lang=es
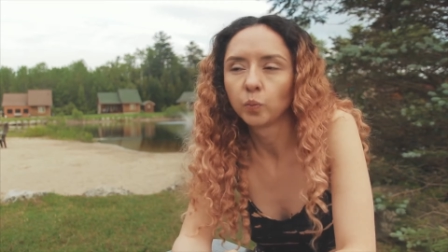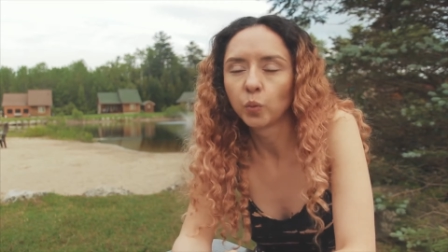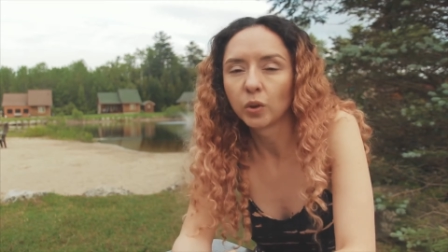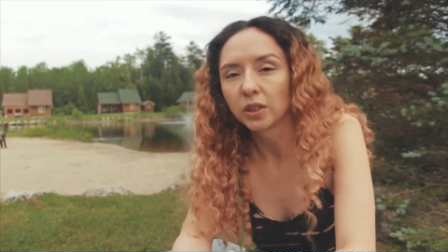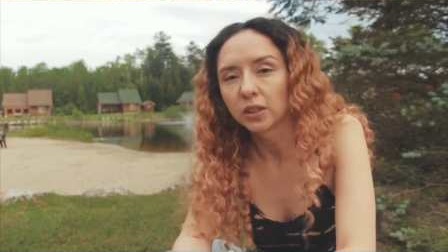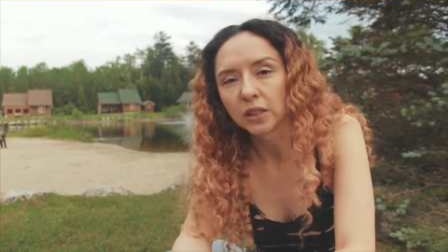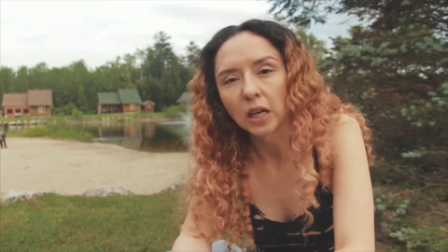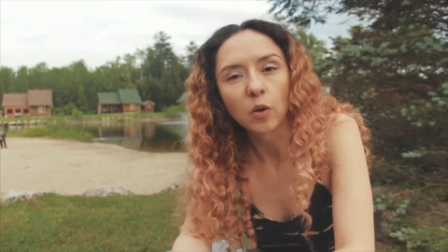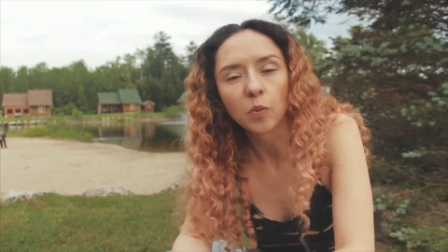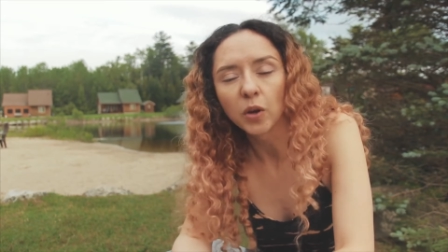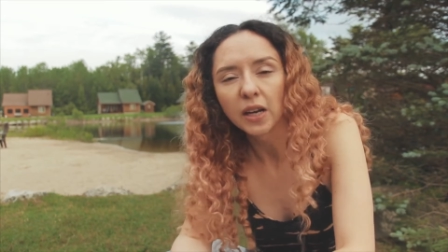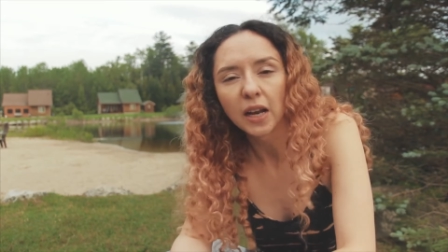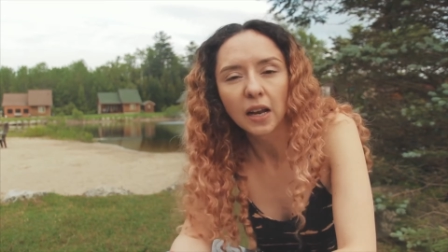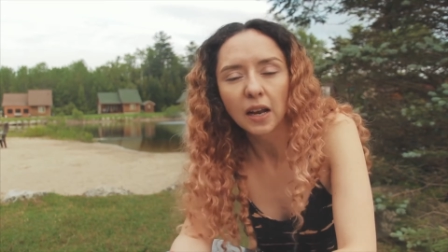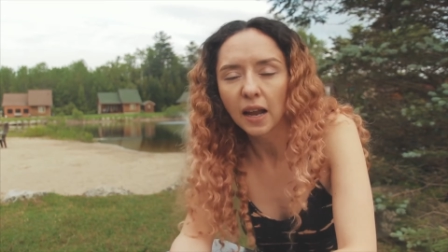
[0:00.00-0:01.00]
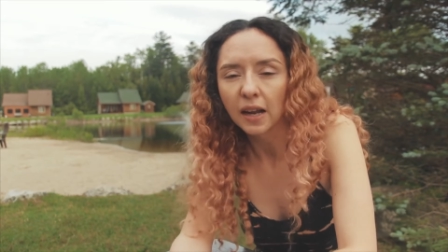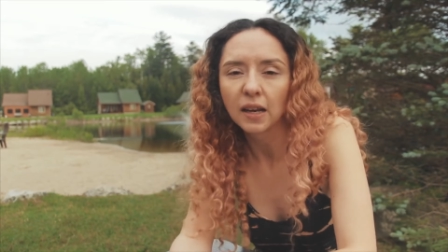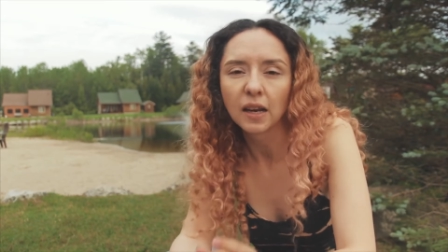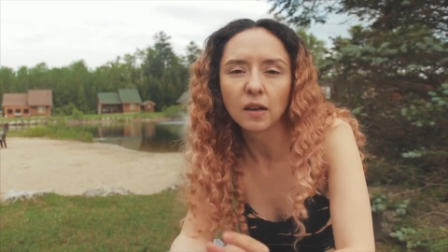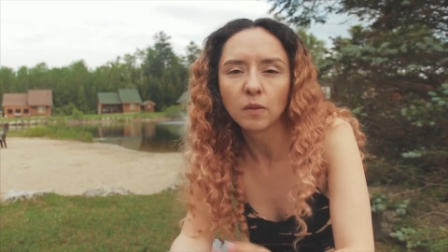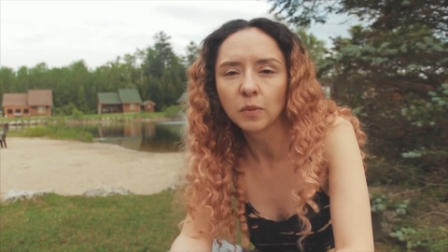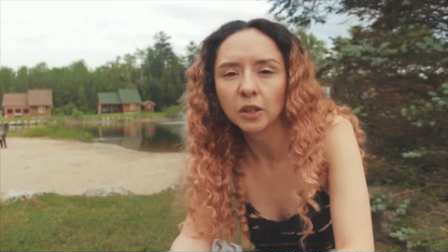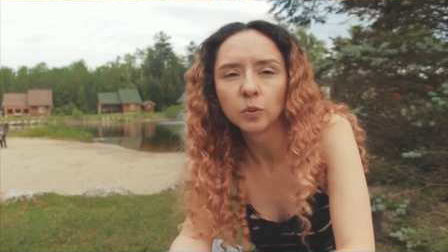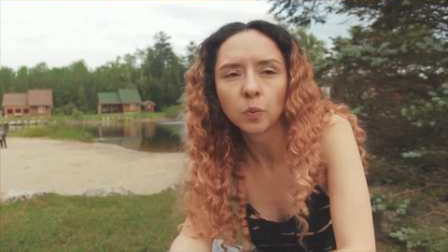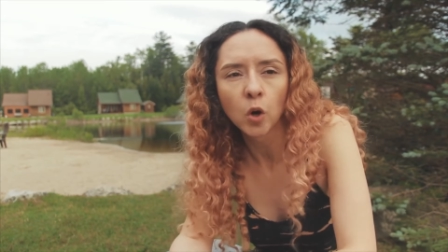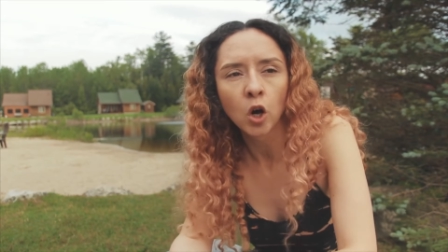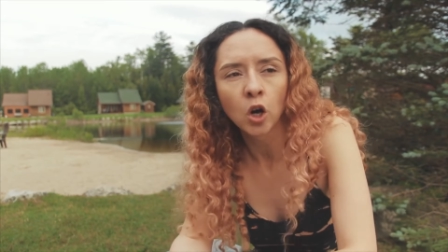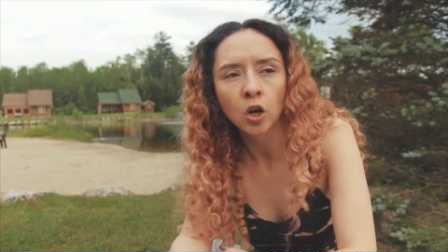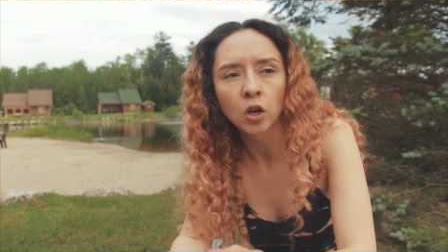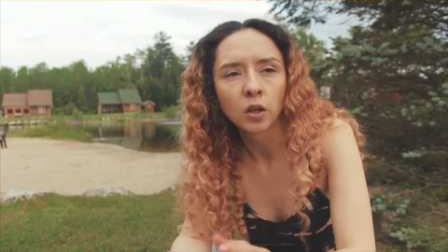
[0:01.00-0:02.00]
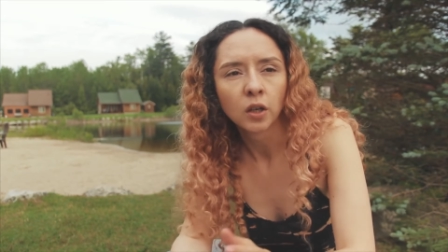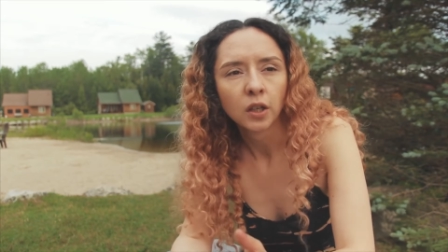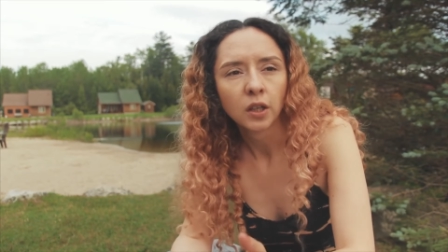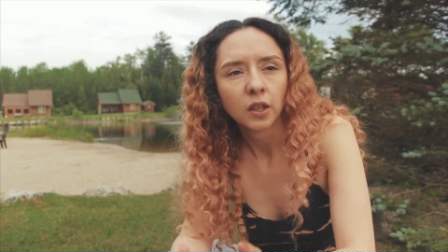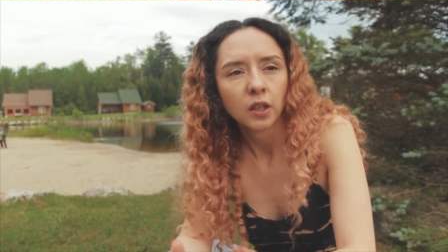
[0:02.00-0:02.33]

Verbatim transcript: pues están como en el, en el mismo